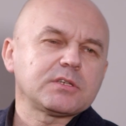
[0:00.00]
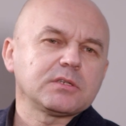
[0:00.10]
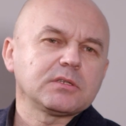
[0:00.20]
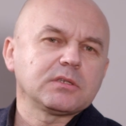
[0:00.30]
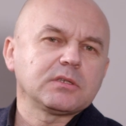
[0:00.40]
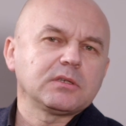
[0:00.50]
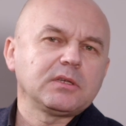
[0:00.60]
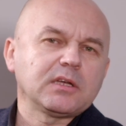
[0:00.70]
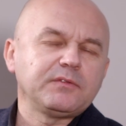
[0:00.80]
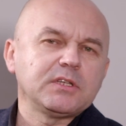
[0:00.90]
y,
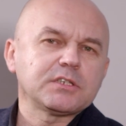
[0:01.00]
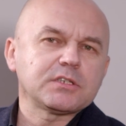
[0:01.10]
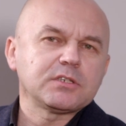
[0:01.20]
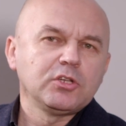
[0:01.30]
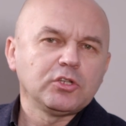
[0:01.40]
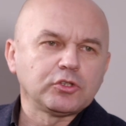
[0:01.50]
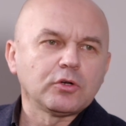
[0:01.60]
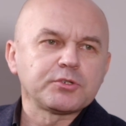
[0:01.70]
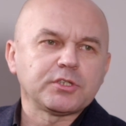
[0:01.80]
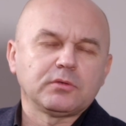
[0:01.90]
jak widać,
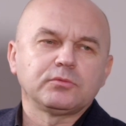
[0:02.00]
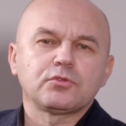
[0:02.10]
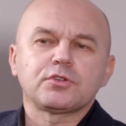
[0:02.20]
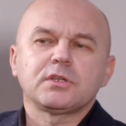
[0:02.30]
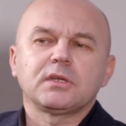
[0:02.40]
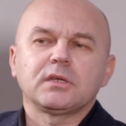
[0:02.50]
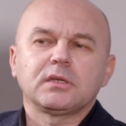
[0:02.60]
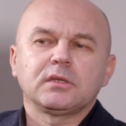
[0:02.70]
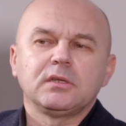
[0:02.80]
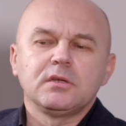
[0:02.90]
dobrze tą
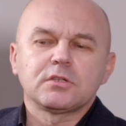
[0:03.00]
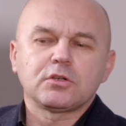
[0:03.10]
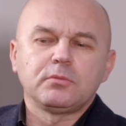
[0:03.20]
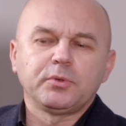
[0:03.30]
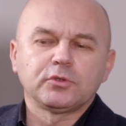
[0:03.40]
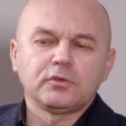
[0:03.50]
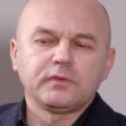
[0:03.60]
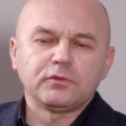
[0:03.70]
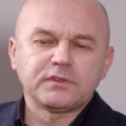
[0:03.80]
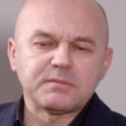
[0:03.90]
drużynę
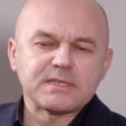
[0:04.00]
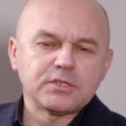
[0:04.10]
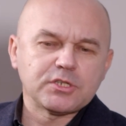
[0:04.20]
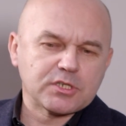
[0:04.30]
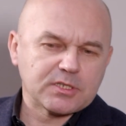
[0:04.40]
skomponował w tym sensie,